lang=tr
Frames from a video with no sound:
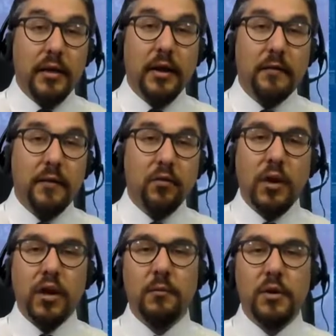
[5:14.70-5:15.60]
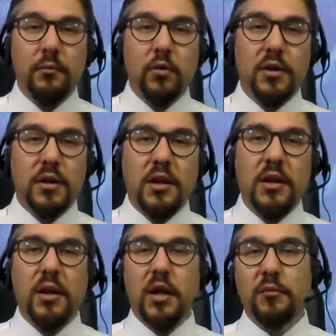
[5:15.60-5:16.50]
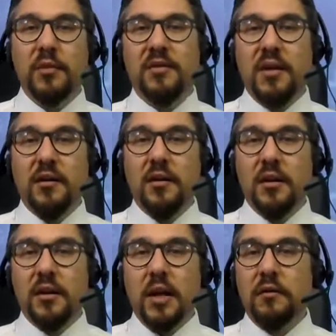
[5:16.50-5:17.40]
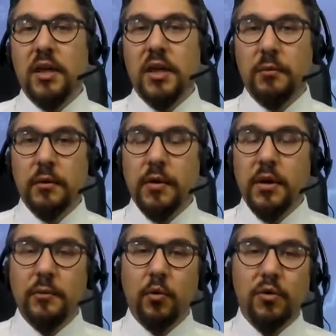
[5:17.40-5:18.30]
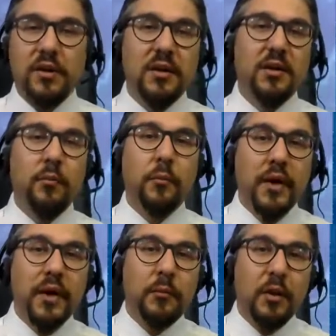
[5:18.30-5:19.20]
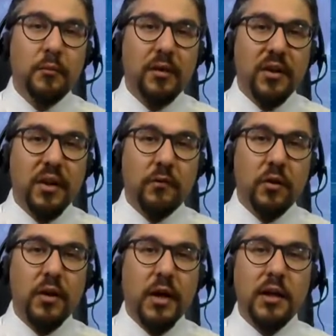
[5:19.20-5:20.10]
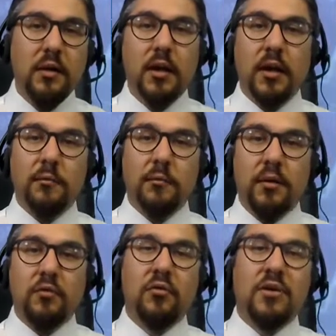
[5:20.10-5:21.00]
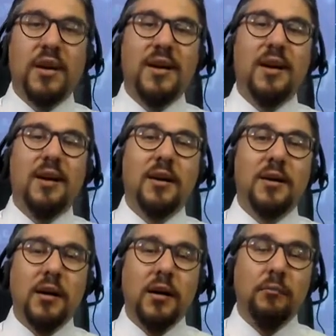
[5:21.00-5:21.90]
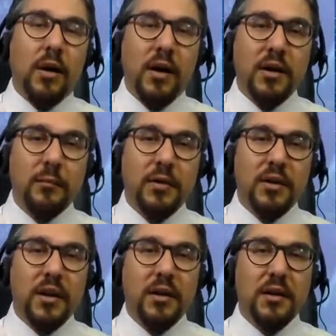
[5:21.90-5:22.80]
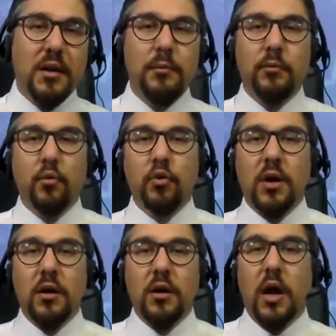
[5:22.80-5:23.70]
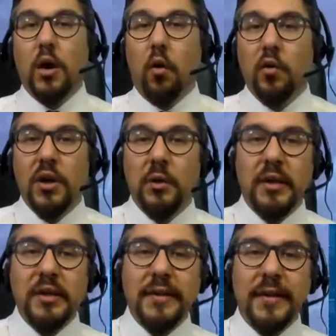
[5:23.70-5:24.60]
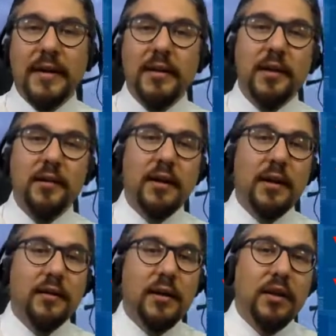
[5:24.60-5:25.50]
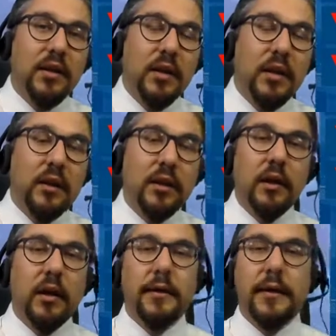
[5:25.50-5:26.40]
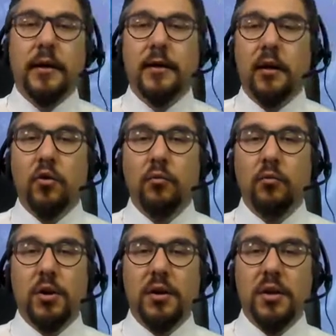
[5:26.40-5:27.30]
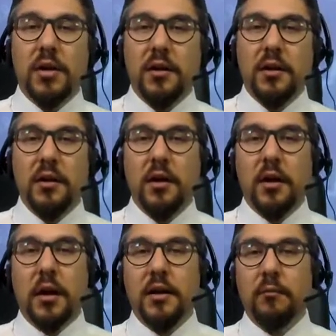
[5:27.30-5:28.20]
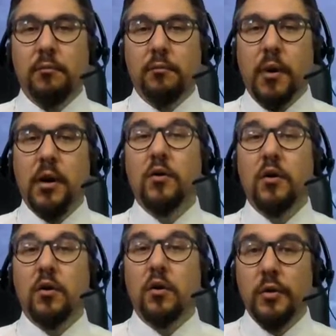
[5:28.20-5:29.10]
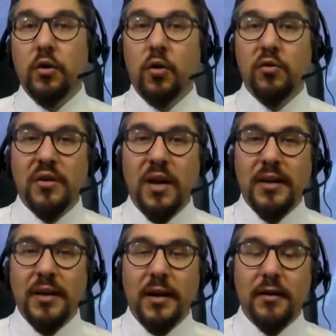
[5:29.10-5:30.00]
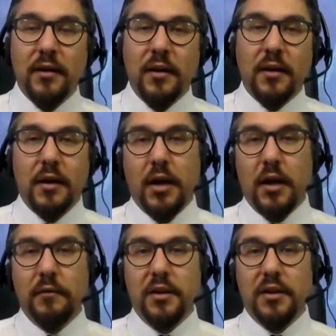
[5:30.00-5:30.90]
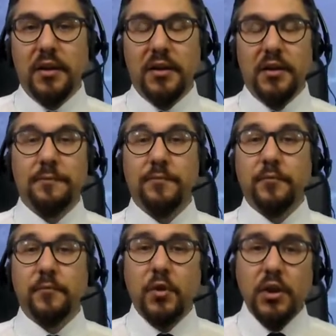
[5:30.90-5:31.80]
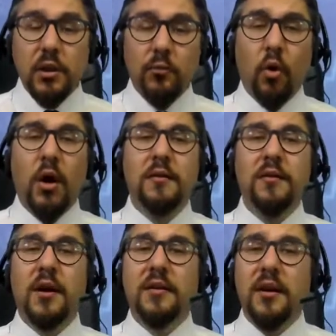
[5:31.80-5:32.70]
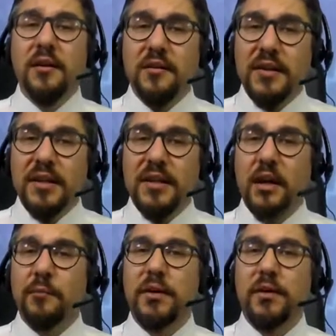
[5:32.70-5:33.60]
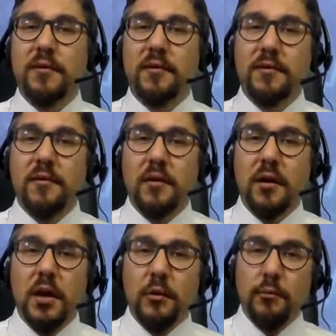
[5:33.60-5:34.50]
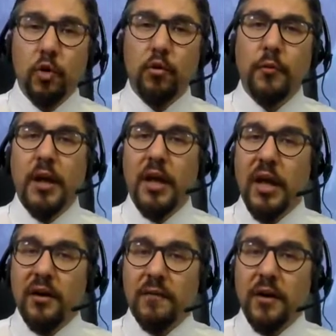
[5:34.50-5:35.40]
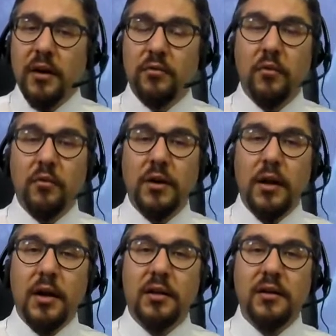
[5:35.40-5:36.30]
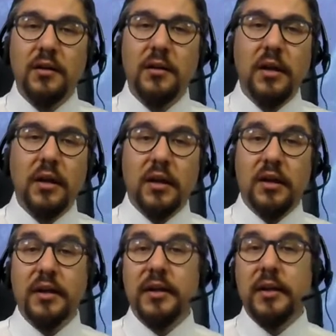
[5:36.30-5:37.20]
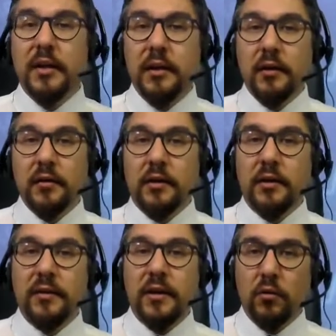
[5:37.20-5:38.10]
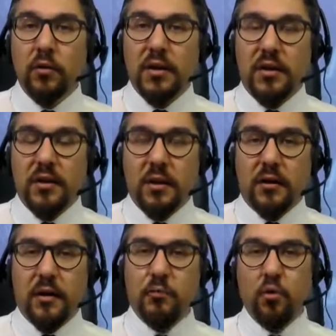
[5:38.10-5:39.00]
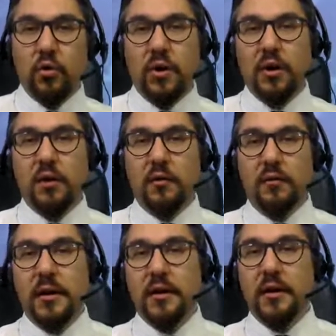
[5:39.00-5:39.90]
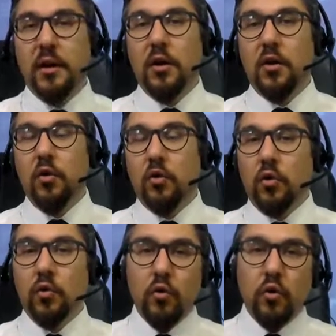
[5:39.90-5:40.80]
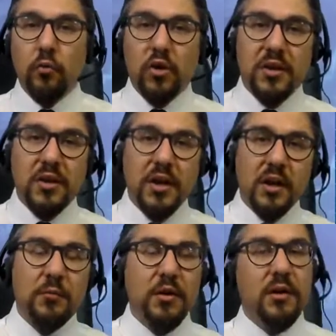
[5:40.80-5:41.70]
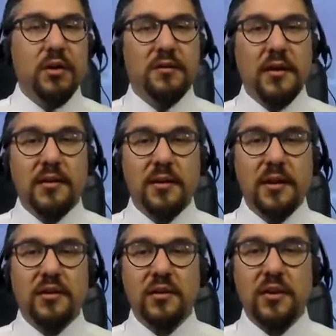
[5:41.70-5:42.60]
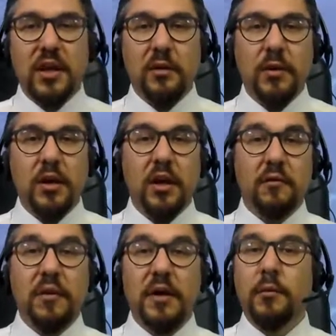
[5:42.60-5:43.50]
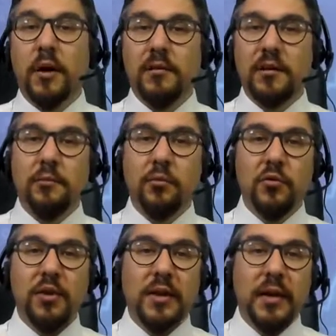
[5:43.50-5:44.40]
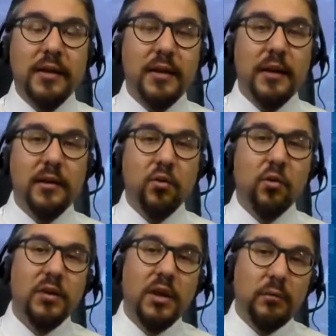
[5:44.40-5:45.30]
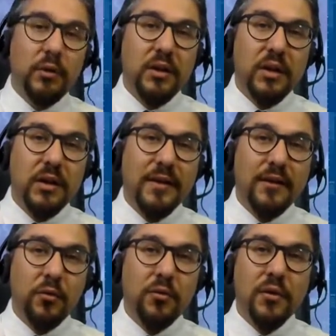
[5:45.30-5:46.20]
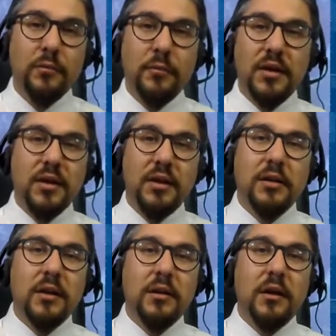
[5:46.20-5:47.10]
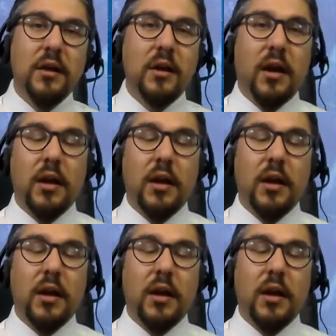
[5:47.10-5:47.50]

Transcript: hedeflere ulaşmadığı müddetçe bizden gevşek bir para politikası beklemeyin mesajı verir. Yani mevcut kararlarına bağlı bir şekilde. Tabi burada tonlamanın ne kadar sertleşeceğini, ne kadar yumuşayacağına hani makroekonomik göstergeler karar verecektir. Bu ay zaten istihdam piyasası, büyüme, enflasyonla alakalı kritik data setlerine ulaşacak. Burada FED tonunu yumuşatacak mı, sertleştirecek mi? Veri bazlı bunların etkilerini çok net bir şekilde göreceğiz ama dışarıdan